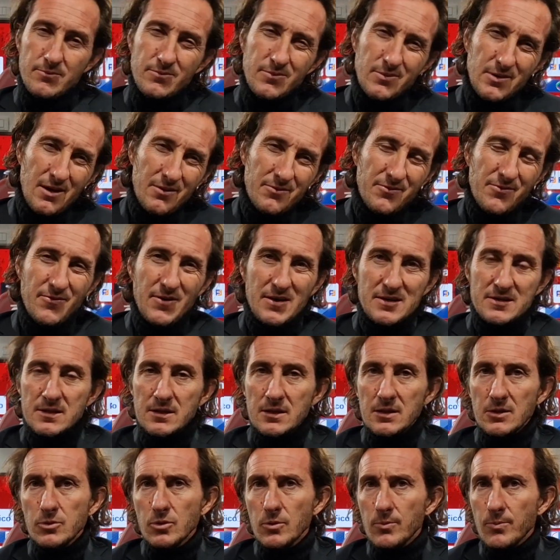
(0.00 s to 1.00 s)
mi hanno
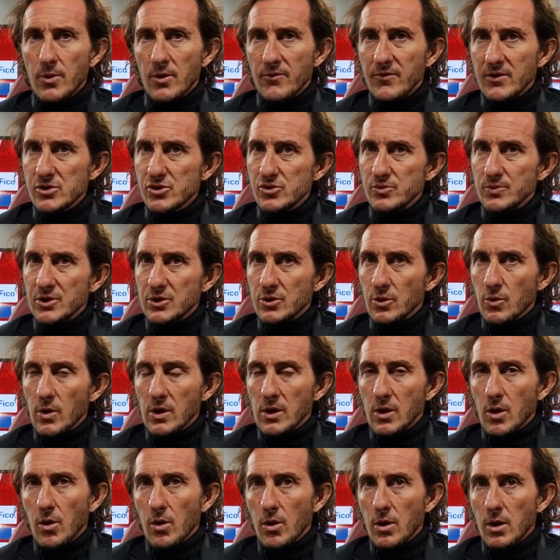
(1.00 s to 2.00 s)
fastidito un po' aver subito
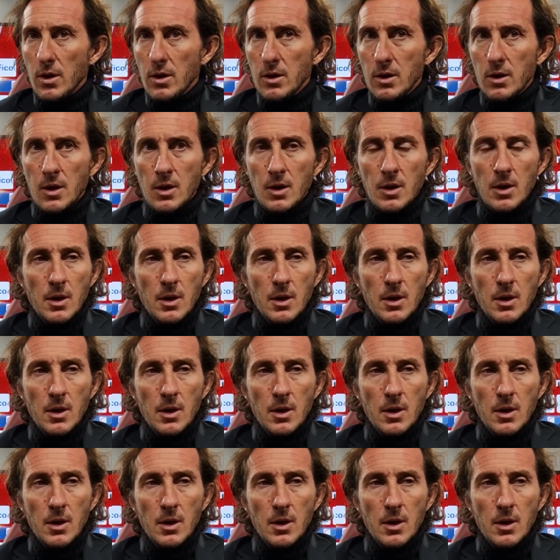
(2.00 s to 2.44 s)
quel gol